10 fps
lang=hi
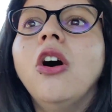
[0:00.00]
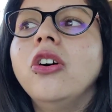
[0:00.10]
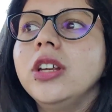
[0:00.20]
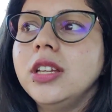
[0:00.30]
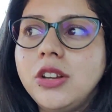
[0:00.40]

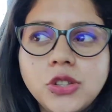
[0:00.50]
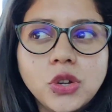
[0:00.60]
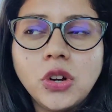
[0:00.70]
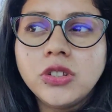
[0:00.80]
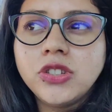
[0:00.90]
और ये
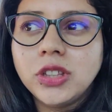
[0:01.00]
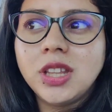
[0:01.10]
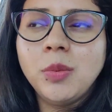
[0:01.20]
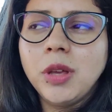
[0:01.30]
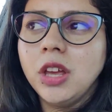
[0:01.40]
रिजॉर्ट
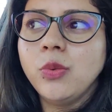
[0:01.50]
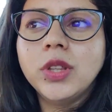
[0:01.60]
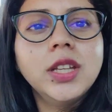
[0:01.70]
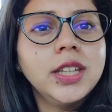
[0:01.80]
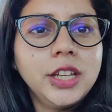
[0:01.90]
जितने भी है
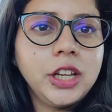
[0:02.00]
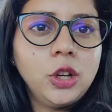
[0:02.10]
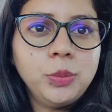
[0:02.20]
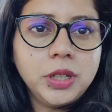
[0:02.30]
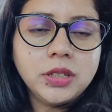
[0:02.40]
विद इन टेन
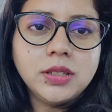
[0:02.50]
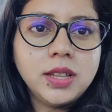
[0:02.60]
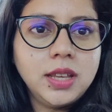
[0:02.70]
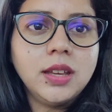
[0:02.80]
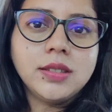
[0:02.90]
किलोमीटर्स
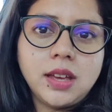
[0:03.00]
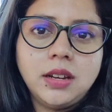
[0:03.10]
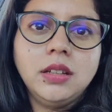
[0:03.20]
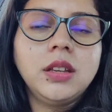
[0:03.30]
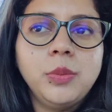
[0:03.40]
ही है
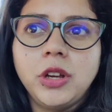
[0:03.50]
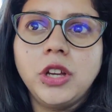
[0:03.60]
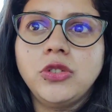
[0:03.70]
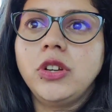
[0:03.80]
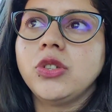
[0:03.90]
सारे
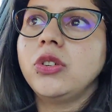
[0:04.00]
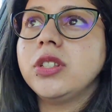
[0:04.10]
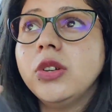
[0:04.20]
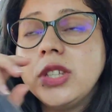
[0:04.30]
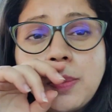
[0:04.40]
त्र्यंबकेश्वर रिजॉर्ट
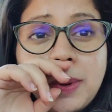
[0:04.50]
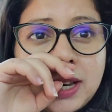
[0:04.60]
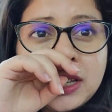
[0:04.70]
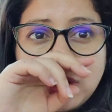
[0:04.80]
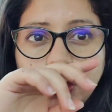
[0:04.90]
से इससे
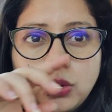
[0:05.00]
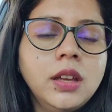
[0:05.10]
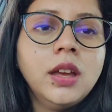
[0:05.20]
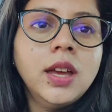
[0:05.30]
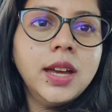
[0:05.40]
पहले जो
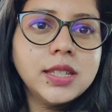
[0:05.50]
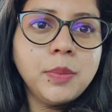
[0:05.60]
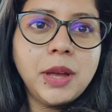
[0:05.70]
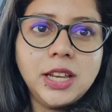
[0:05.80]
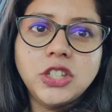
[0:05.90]
इससे
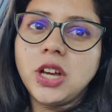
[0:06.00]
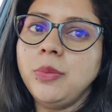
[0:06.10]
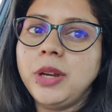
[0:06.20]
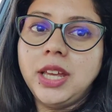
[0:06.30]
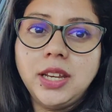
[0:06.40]
पहले जहाँ
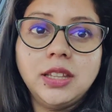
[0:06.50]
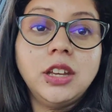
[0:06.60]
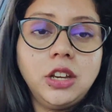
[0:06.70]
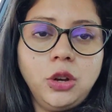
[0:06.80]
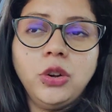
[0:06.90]
हम रह रहे थे
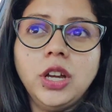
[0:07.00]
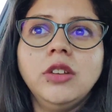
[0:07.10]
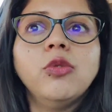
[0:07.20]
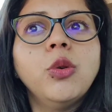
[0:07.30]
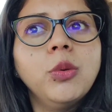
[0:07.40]
रियो
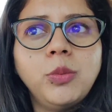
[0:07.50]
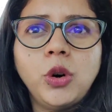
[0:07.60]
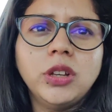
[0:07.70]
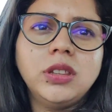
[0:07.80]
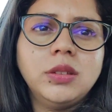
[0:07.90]
एन वो
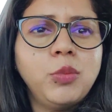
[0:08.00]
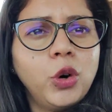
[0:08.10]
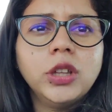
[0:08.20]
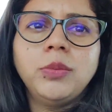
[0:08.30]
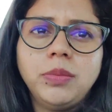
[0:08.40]
बहुत
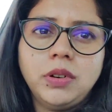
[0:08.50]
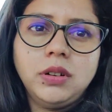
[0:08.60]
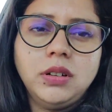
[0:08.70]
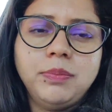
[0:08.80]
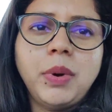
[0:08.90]
बहुत
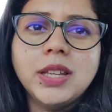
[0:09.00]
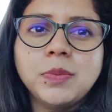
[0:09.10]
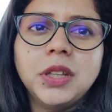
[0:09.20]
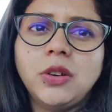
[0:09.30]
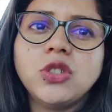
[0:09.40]
पास
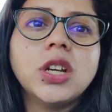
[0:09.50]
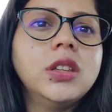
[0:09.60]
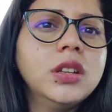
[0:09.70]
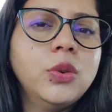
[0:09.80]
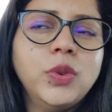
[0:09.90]
में था
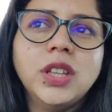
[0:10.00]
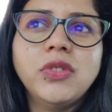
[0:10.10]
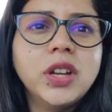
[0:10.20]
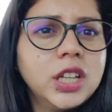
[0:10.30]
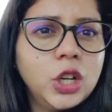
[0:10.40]
शायद विद इन
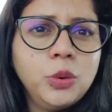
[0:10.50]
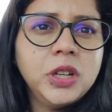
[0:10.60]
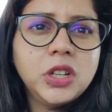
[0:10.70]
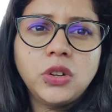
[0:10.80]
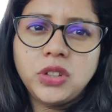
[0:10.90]
वन
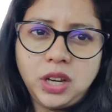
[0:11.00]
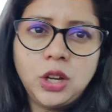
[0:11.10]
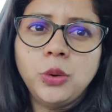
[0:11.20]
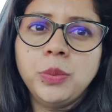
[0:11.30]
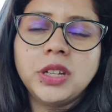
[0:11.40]
किलोमीटर और थ्री
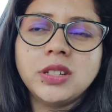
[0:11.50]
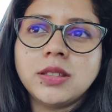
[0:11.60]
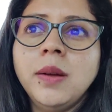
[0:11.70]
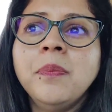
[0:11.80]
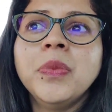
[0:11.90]
किलोमीटर्स था